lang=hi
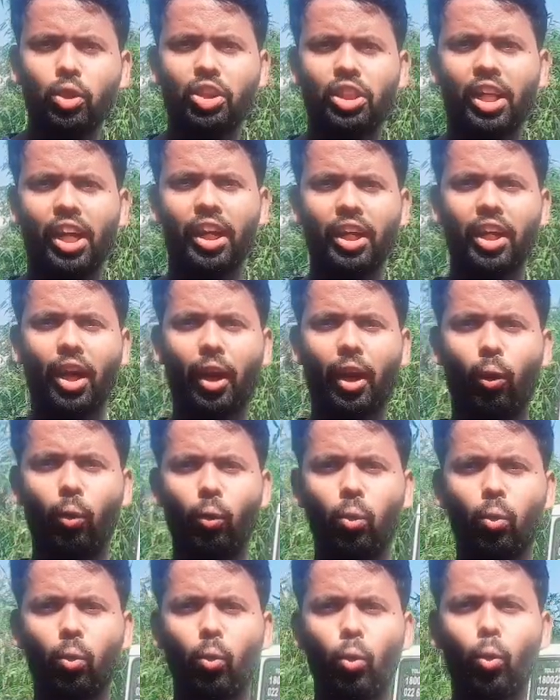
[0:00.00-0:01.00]
शेयर कर रहा हूँ
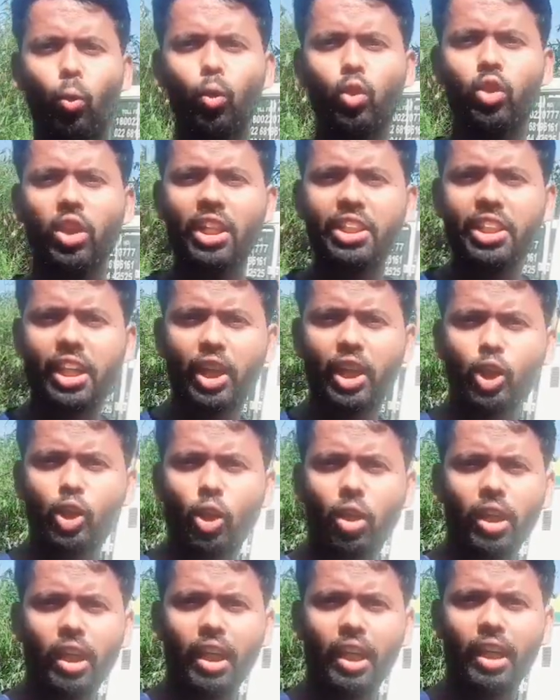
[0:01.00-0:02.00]
उसका
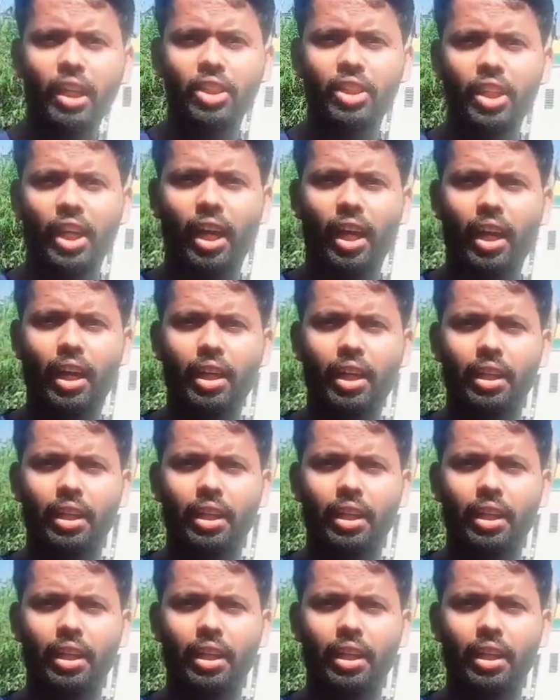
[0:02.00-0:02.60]
स्क्रीनशॉट ले लीजिएगा